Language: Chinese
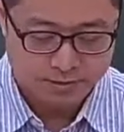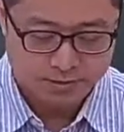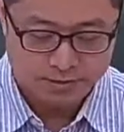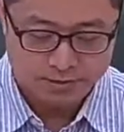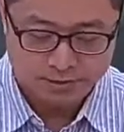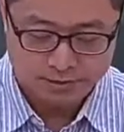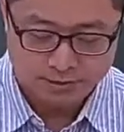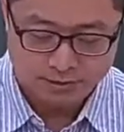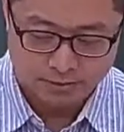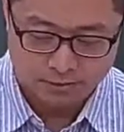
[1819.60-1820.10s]
因
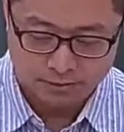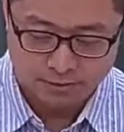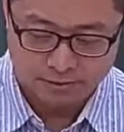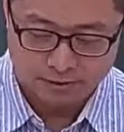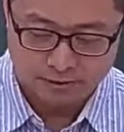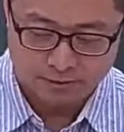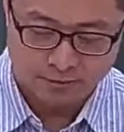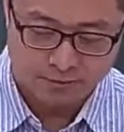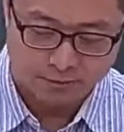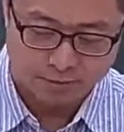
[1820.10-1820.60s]
为呃，
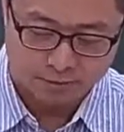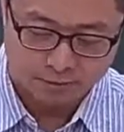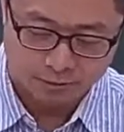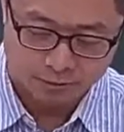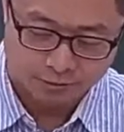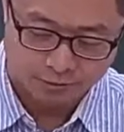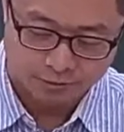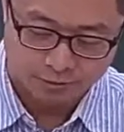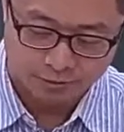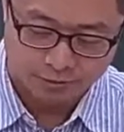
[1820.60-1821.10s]
我们高普考的
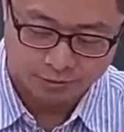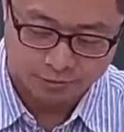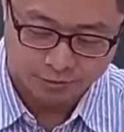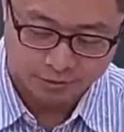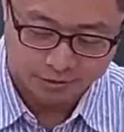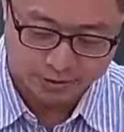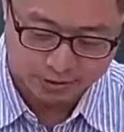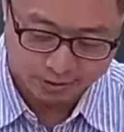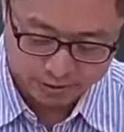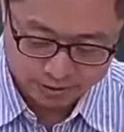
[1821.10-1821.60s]
同学会
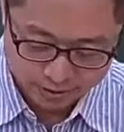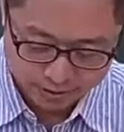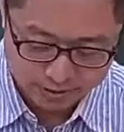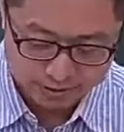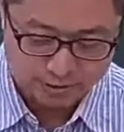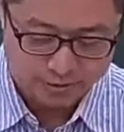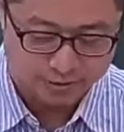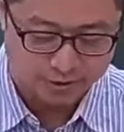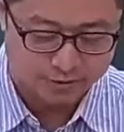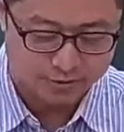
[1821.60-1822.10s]
有一个
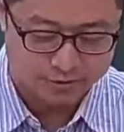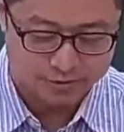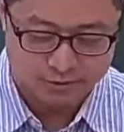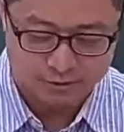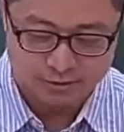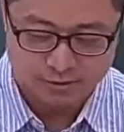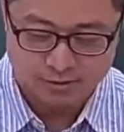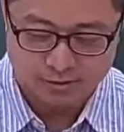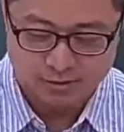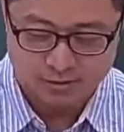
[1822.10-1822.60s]
特点，
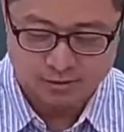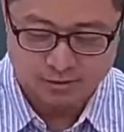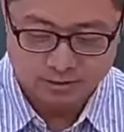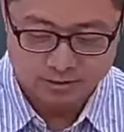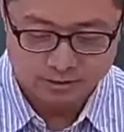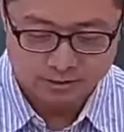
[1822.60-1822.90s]
就是